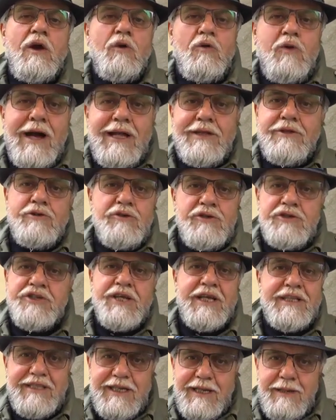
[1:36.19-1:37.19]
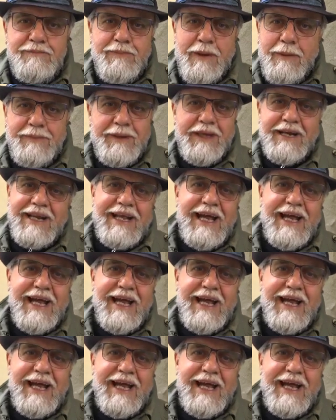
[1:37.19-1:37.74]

quando non c'è trippa per